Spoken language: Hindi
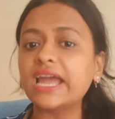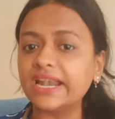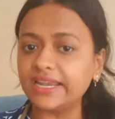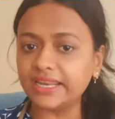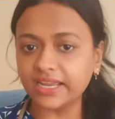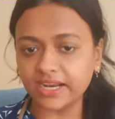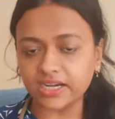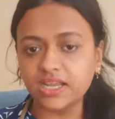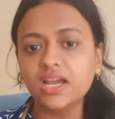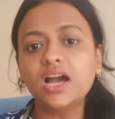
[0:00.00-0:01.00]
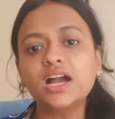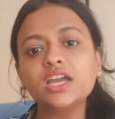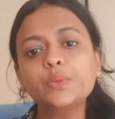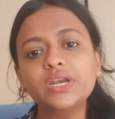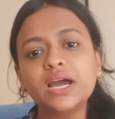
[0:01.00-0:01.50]
हैंड इन हैंड
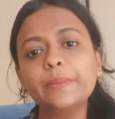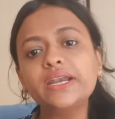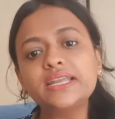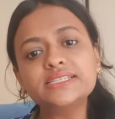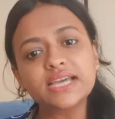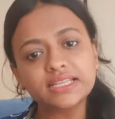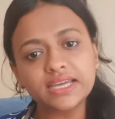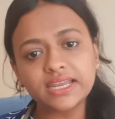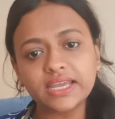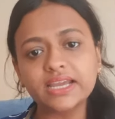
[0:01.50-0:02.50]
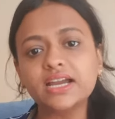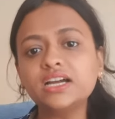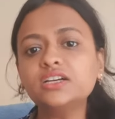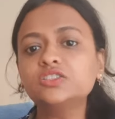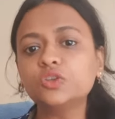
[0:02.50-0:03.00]
अगर विटामिन डी ज़्यादा
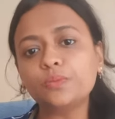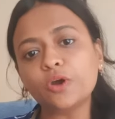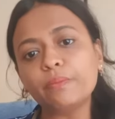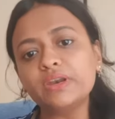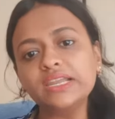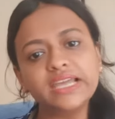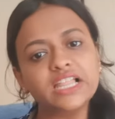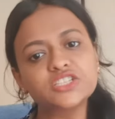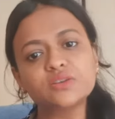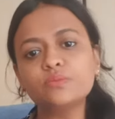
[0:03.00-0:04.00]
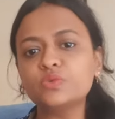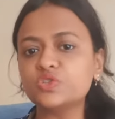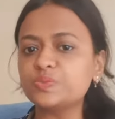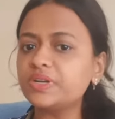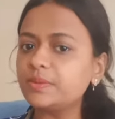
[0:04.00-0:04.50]
रहेगा तो प्रॉपरली कैल्शियम
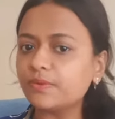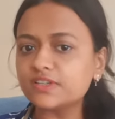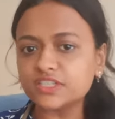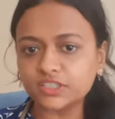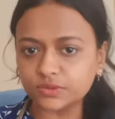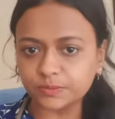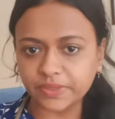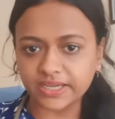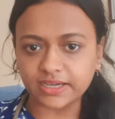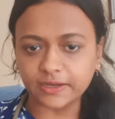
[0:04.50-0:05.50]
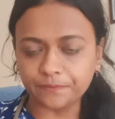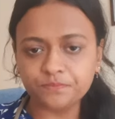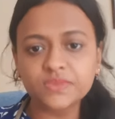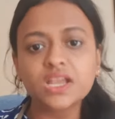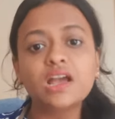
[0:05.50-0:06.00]
बोन्स में डिपॉजिट हो पाएगा
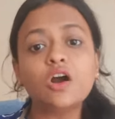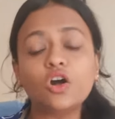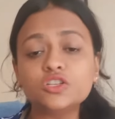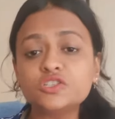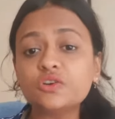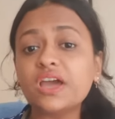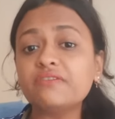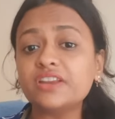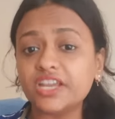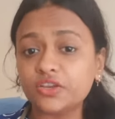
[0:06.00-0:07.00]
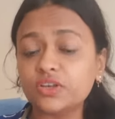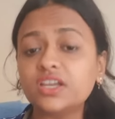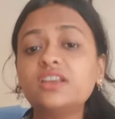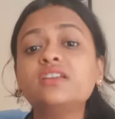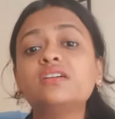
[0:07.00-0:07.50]
ऑल्सो हैव अ
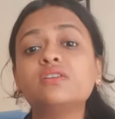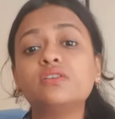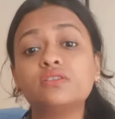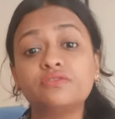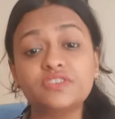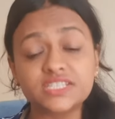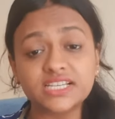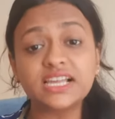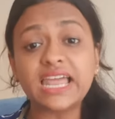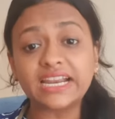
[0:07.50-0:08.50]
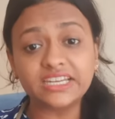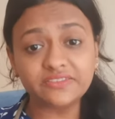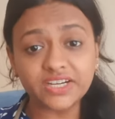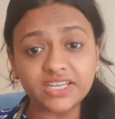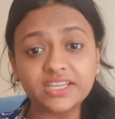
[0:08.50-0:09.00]
रेगुलर फिजिकल
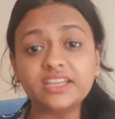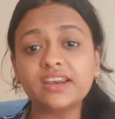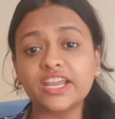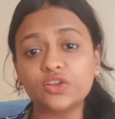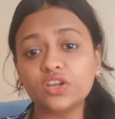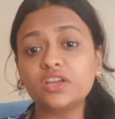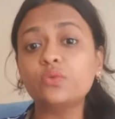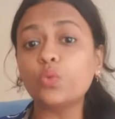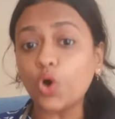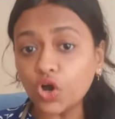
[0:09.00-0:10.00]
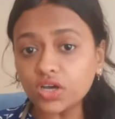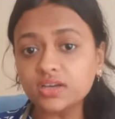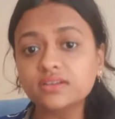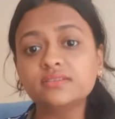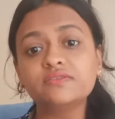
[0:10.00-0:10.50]
एक्टिविटी रेगुलर वॉक
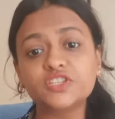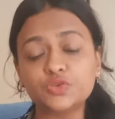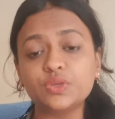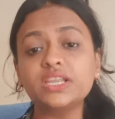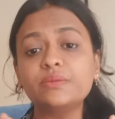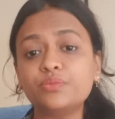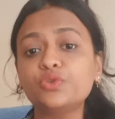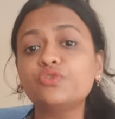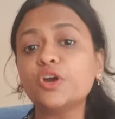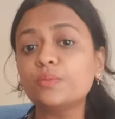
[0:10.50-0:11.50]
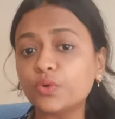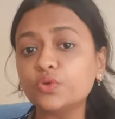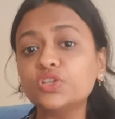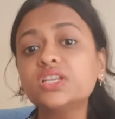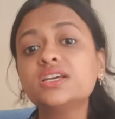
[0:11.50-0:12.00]
विच विल इम्प्रूव योर
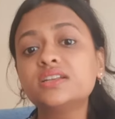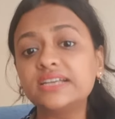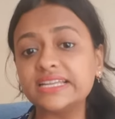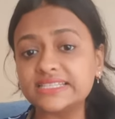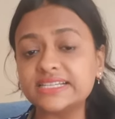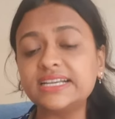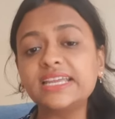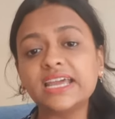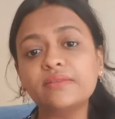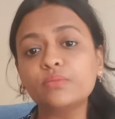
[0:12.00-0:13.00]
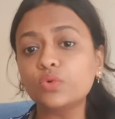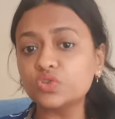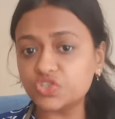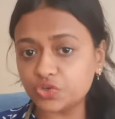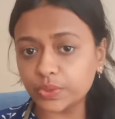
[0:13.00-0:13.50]
बोन डेंसिटी एंड
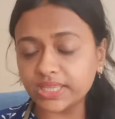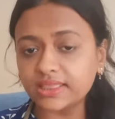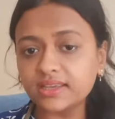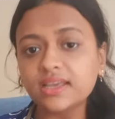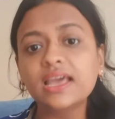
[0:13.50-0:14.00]
बोन स्ट्रेंथ